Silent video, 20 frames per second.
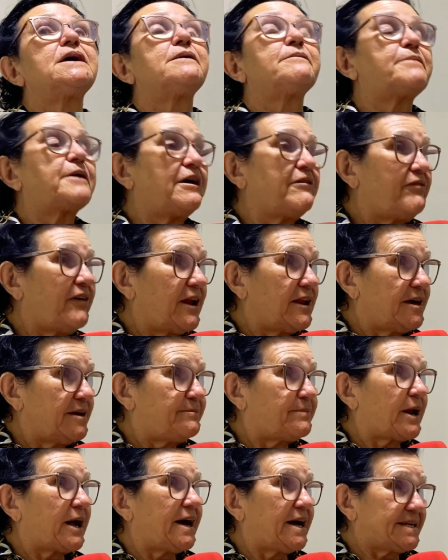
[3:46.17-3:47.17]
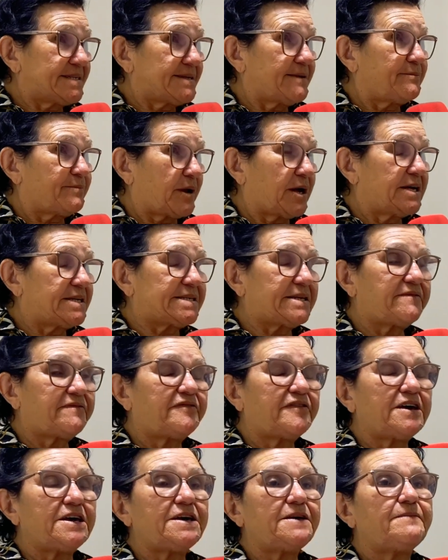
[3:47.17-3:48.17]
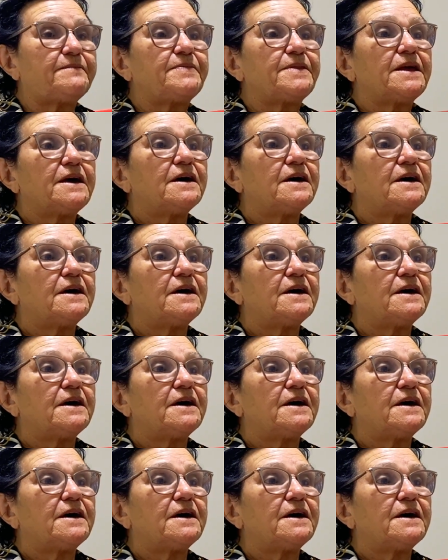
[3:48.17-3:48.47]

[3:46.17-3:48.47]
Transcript: para valer para essa para esse fim,